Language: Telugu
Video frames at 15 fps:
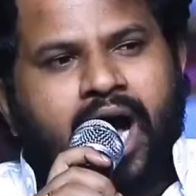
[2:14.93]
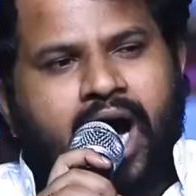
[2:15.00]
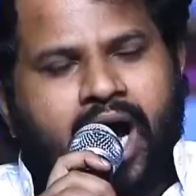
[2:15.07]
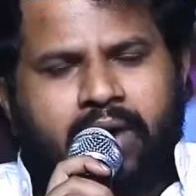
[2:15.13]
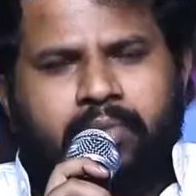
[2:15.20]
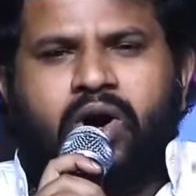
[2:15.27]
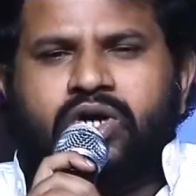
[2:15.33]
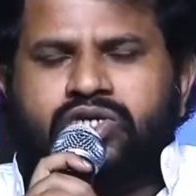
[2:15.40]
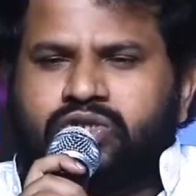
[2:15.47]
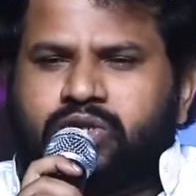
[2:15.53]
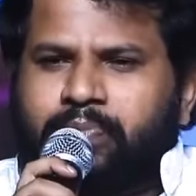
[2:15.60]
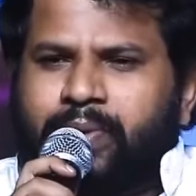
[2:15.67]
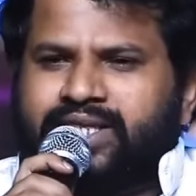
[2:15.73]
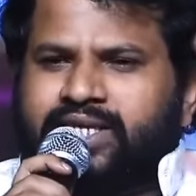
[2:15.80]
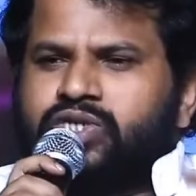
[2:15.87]
ఆల్మోస్ట్
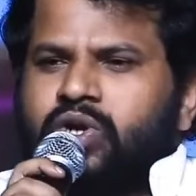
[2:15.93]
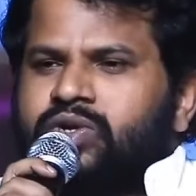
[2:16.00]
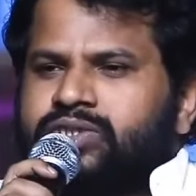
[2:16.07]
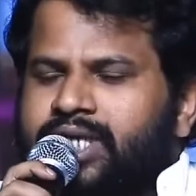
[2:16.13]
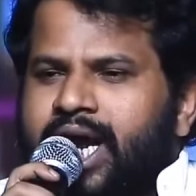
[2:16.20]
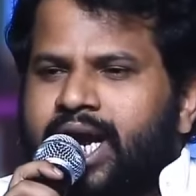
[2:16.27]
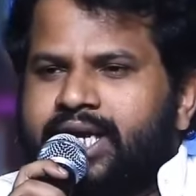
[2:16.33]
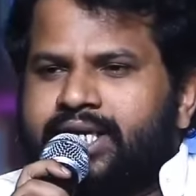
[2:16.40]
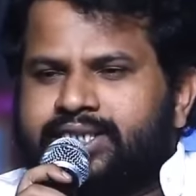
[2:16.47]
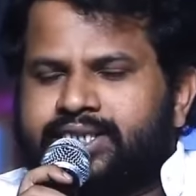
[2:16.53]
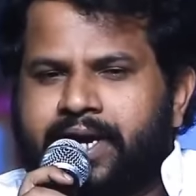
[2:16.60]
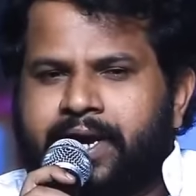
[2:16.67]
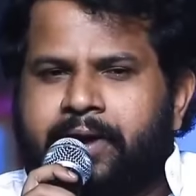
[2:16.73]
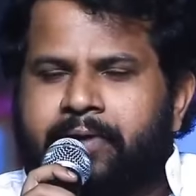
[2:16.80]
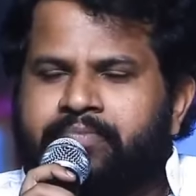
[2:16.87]
పది సంవత్సరాల
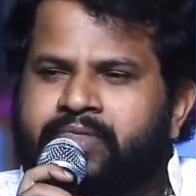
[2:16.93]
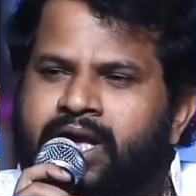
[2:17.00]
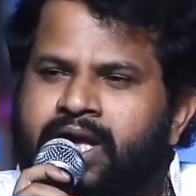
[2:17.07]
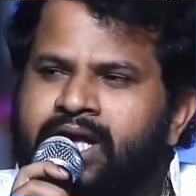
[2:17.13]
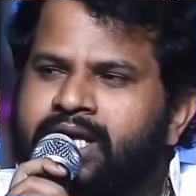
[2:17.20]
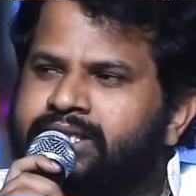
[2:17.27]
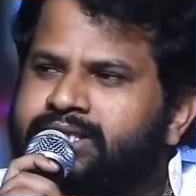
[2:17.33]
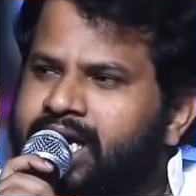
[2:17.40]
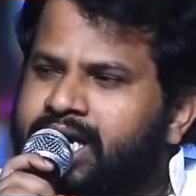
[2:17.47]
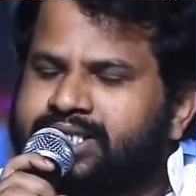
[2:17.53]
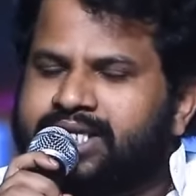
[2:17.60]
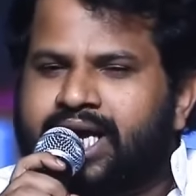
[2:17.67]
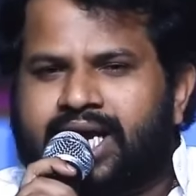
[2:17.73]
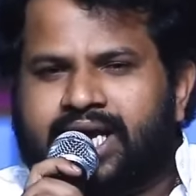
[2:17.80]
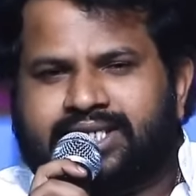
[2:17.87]
నుంచి
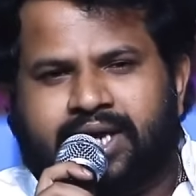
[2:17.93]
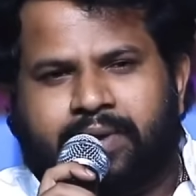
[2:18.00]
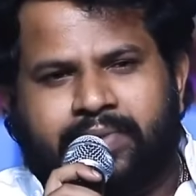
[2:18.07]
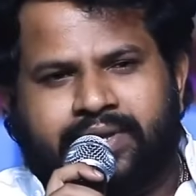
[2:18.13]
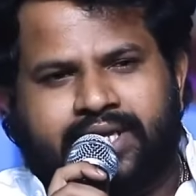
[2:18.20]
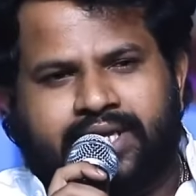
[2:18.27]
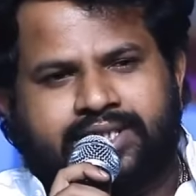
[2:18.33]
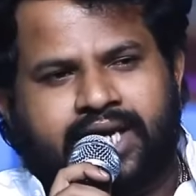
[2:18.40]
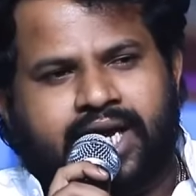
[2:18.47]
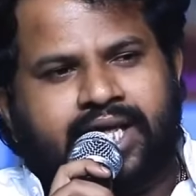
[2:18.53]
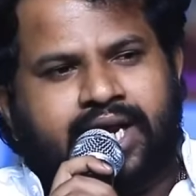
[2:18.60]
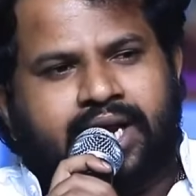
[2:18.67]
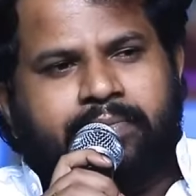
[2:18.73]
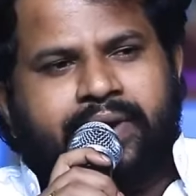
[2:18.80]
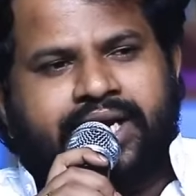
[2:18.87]
జనసేనకు సంబంధించి
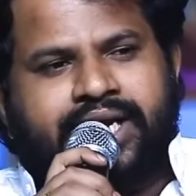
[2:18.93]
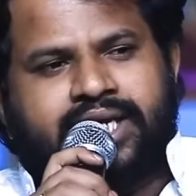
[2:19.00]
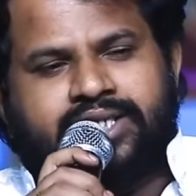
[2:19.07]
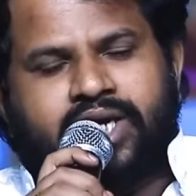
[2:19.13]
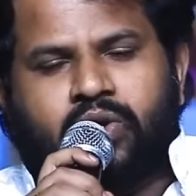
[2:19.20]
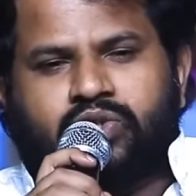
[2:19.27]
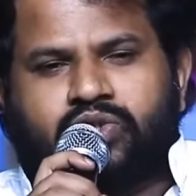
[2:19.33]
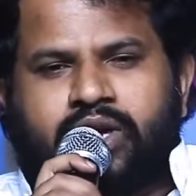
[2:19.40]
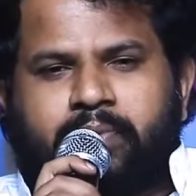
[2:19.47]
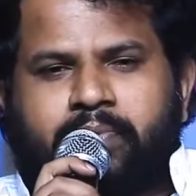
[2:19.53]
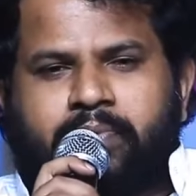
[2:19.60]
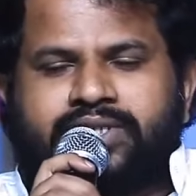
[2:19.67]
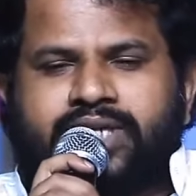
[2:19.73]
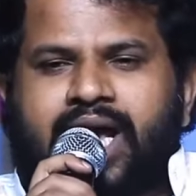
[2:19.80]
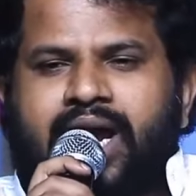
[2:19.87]
ఏదైనా మీటింగ్
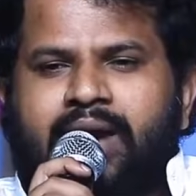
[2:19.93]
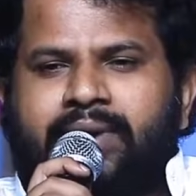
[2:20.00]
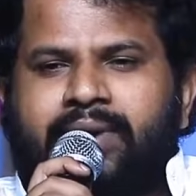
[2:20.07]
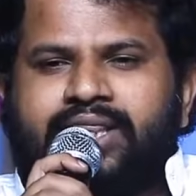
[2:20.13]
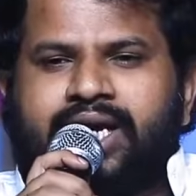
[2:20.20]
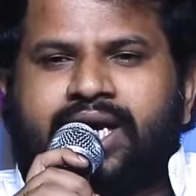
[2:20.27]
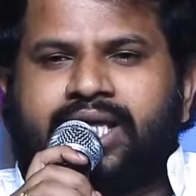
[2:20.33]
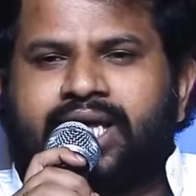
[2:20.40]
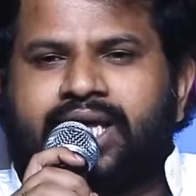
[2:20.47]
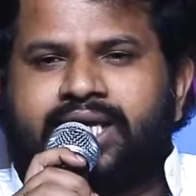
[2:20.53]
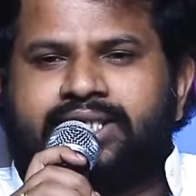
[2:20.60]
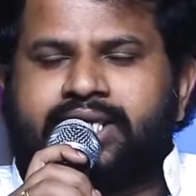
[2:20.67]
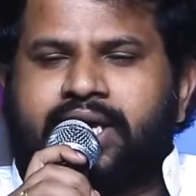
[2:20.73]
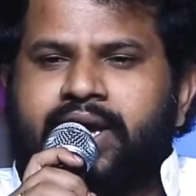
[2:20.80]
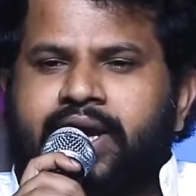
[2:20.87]
జరుగుతున్నప్పుడు చాలామంది కింద
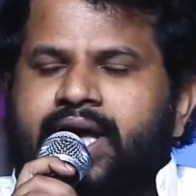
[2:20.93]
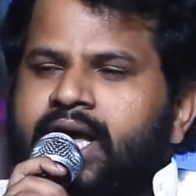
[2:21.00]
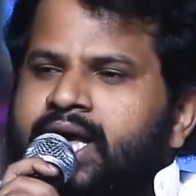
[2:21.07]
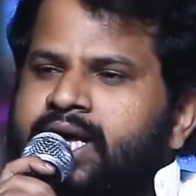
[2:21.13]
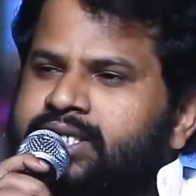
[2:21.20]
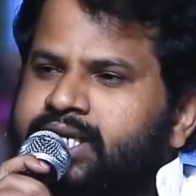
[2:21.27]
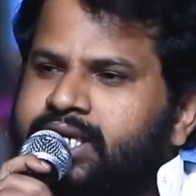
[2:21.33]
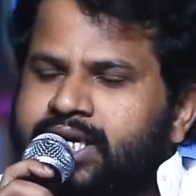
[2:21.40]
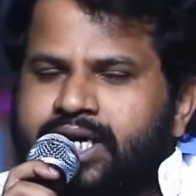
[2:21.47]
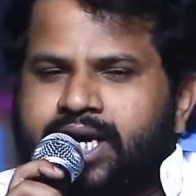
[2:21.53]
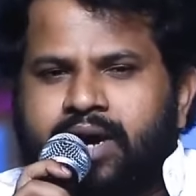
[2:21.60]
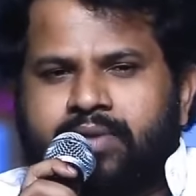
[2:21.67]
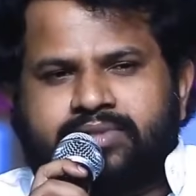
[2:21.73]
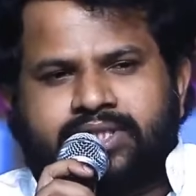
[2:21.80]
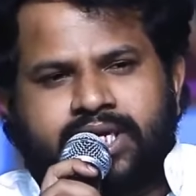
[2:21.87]
నుంచి
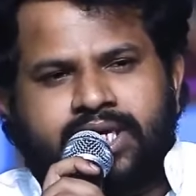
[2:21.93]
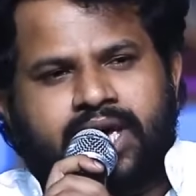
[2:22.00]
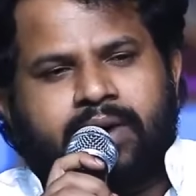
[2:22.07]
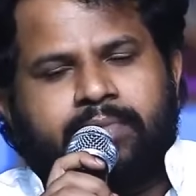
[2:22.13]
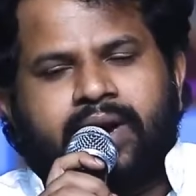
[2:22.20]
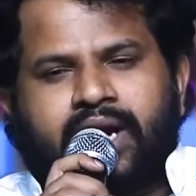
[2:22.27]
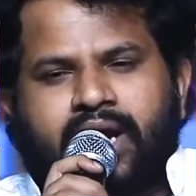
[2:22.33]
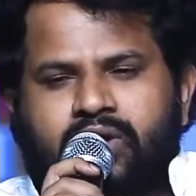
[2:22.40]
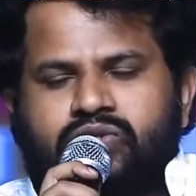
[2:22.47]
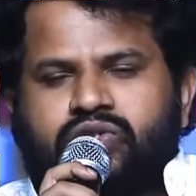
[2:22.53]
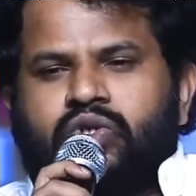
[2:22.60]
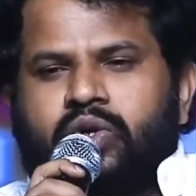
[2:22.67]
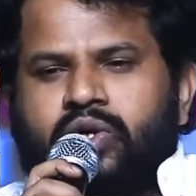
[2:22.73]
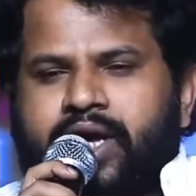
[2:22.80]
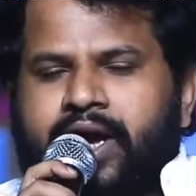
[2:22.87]
సీఎం సీఎం అని
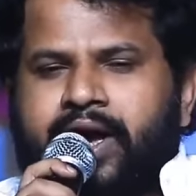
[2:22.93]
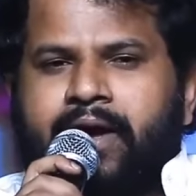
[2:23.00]
అరుస్తుంటే